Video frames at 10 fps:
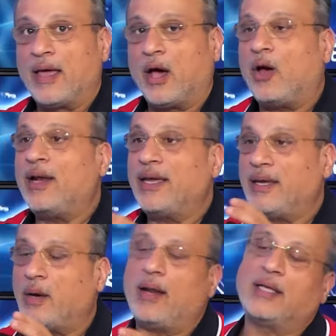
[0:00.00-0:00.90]
هول اي
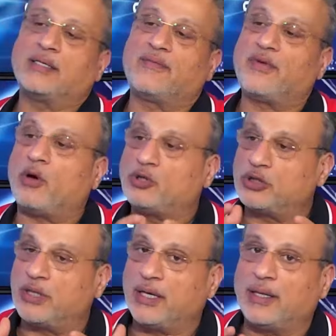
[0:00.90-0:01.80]
أيوة، هلا صار في هول
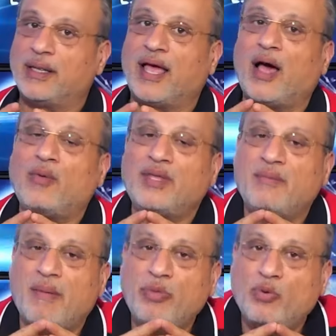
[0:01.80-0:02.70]
جديد هودي
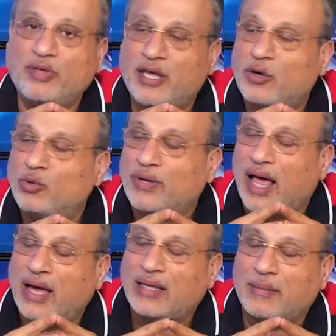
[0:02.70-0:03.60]
ممنوع تاخذهم
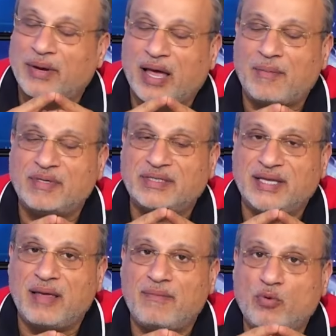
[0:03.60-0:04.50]
اكثر من خمس
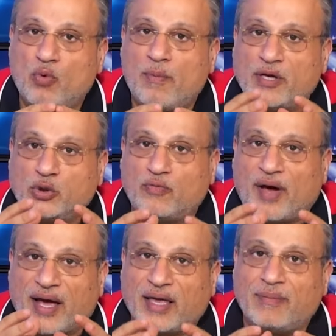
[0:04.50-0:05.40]
سنين بدون ما تشوف
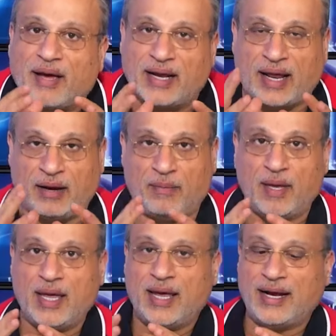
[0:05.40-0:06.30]
حكيمك القلب
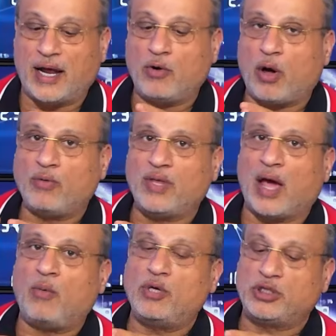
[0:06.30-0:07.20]
لانه هودي
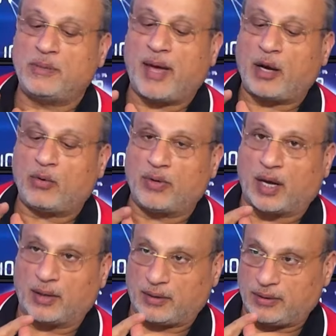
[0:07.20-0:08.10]
اول شيء بيعلوا
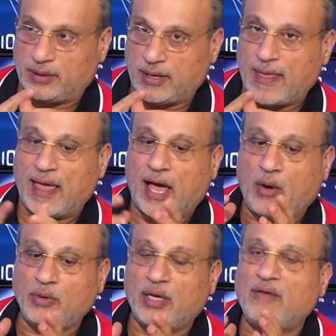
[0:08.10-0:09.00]
الضغط
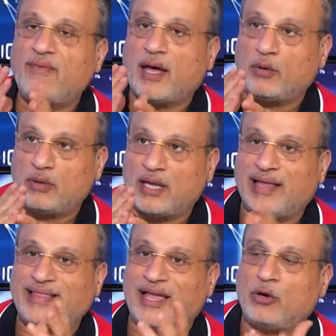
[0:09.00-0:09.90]
هودي كيف بيعلوا
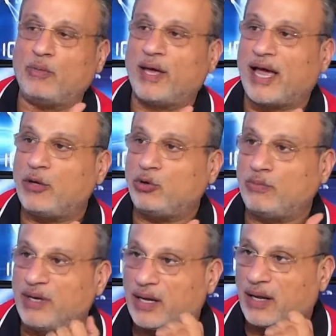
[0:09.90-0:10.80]
الضغط لانه بيخلوا
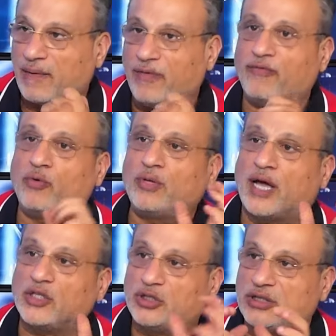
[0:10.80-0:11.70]
الملح يفوت
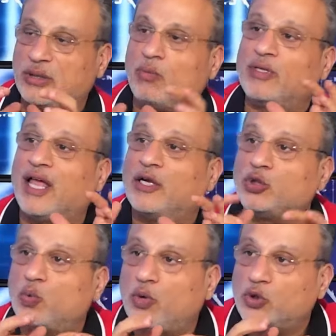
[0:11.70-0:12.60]
على الجسم ويضل
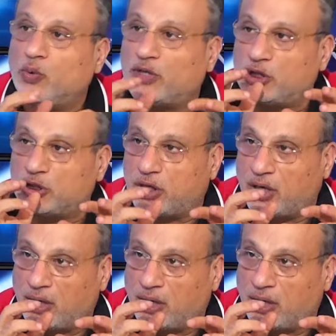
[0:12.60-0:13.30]
جوا جوات الشرايين